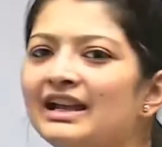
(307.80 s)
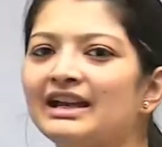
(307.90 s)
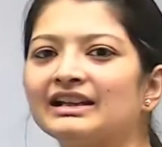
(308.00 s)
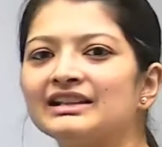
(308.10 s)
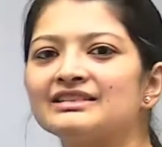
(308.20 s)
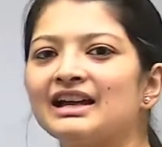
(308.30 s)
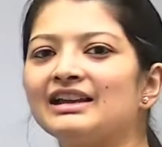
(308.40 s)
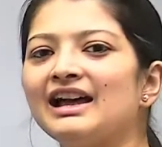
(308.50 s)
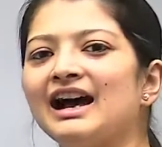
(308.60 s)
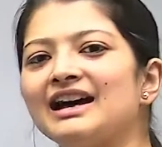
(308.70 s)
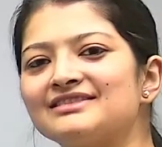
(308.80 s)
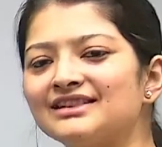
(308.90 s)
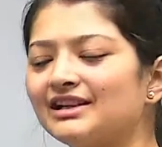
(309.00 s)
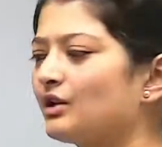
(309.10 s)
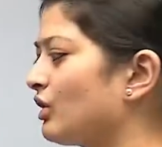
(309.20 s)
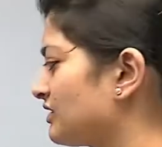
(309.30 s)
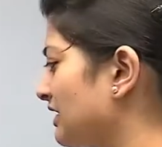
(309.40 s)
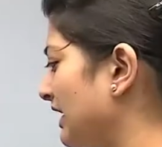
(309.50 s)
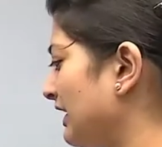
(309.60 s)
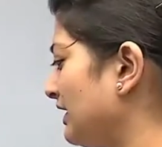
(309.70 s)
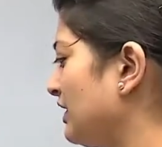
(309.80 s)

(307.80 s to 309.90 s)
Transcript: इट इज एन एसिडिक ऑक्साइड